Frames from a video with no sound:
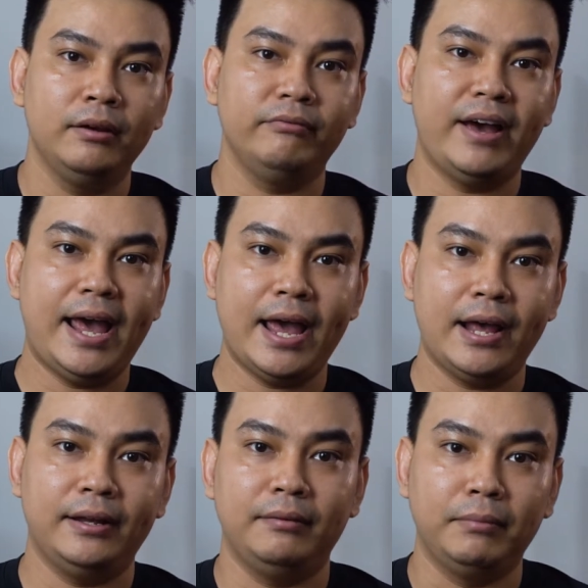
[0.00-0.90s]

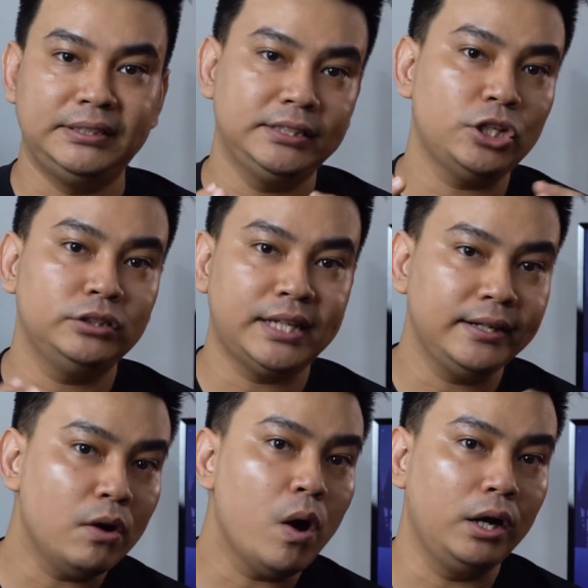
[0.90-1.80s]
và mình sẽ so
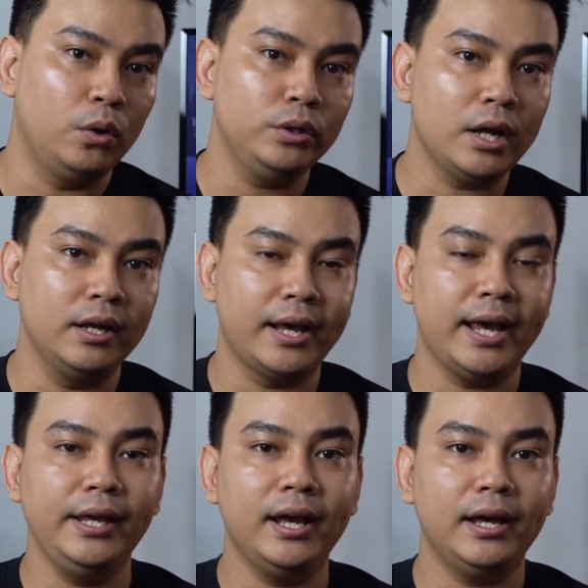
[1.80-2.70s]
sánh cấu hình của từng
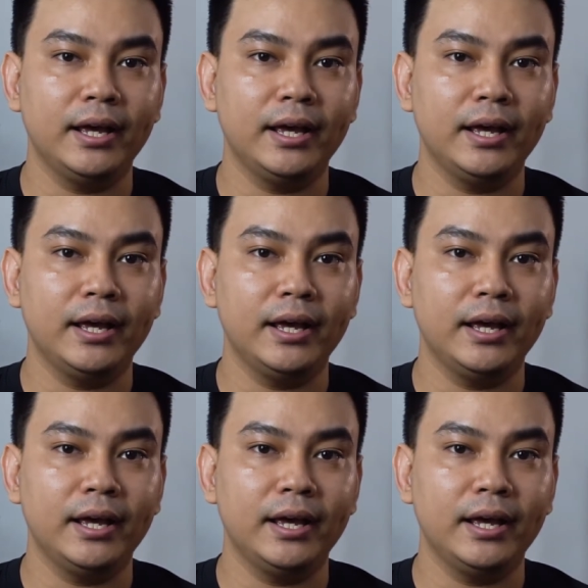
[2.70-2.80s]
cái